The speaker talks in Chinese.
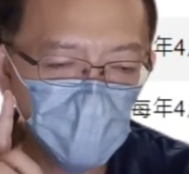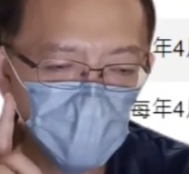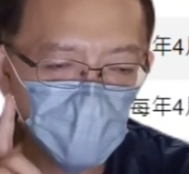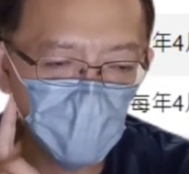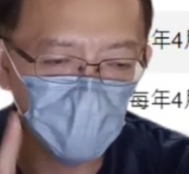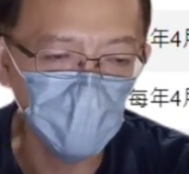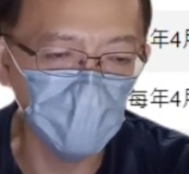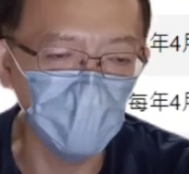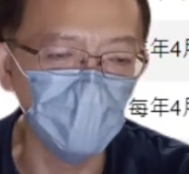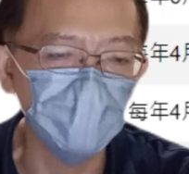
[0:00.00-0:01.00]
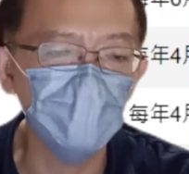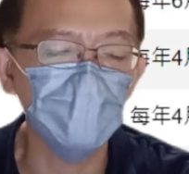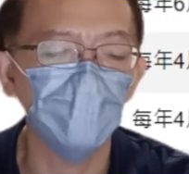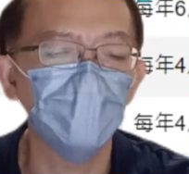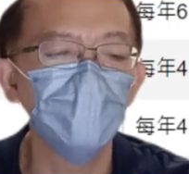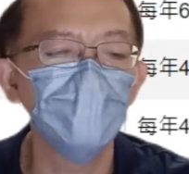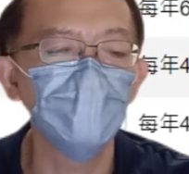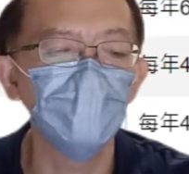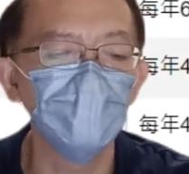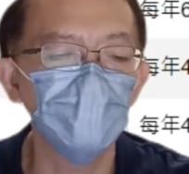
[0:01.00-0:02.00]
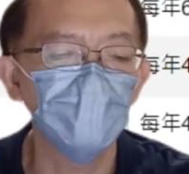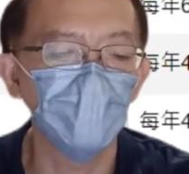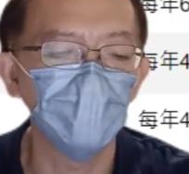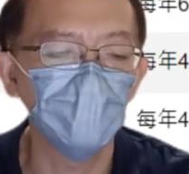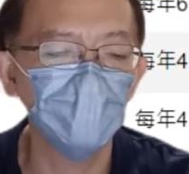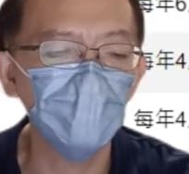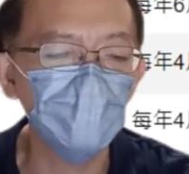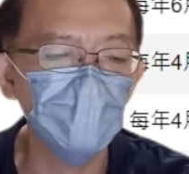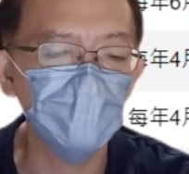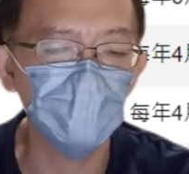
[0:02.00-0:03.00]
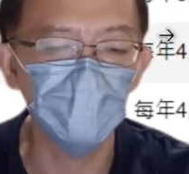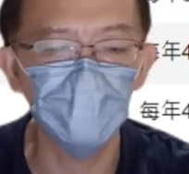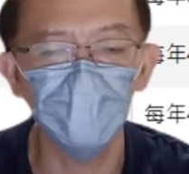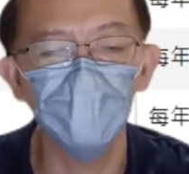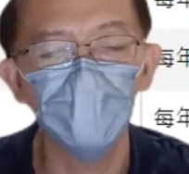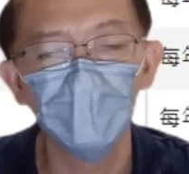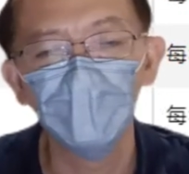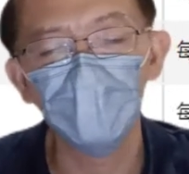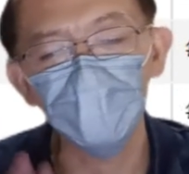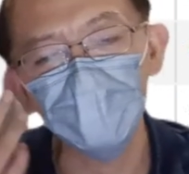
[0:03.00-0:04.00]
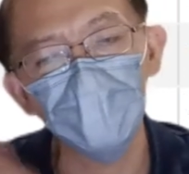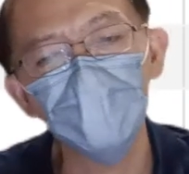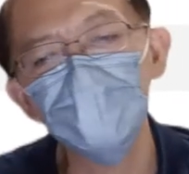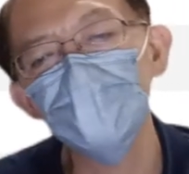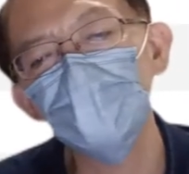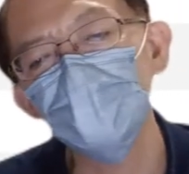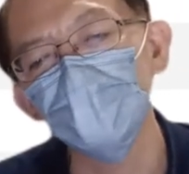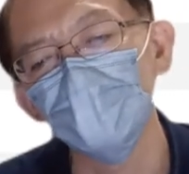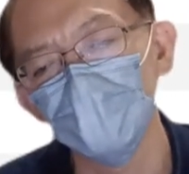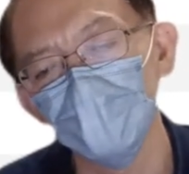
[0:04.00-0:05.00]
局是要求每年至少更新一次了。那更新的时间呢，保险公司自己决